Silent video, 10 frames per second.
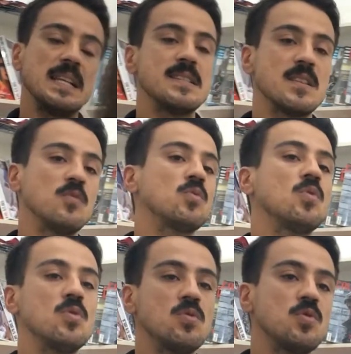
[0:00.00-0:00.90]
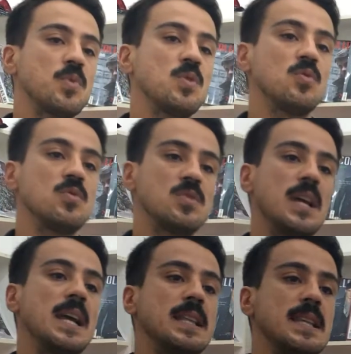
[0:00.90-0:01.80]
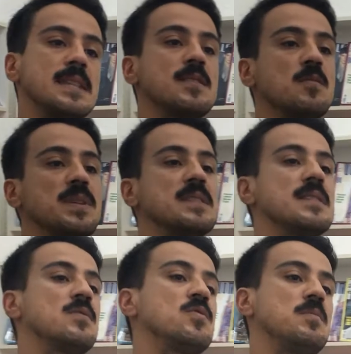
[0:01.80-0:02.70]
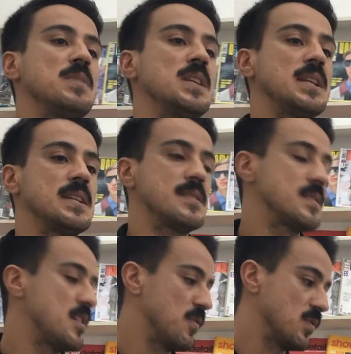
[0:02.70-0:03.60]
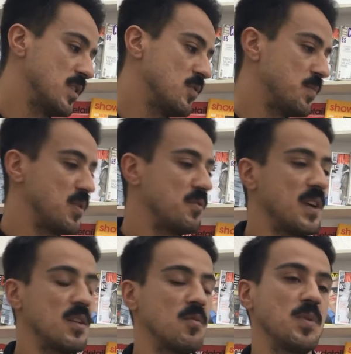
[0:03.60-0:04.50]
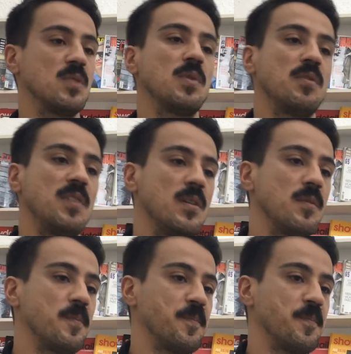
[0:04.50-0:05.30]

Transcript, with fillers: eles são todos os produtos da cadeia são pensados de maneira que sirvam tanto para o inverno quanto para o verão.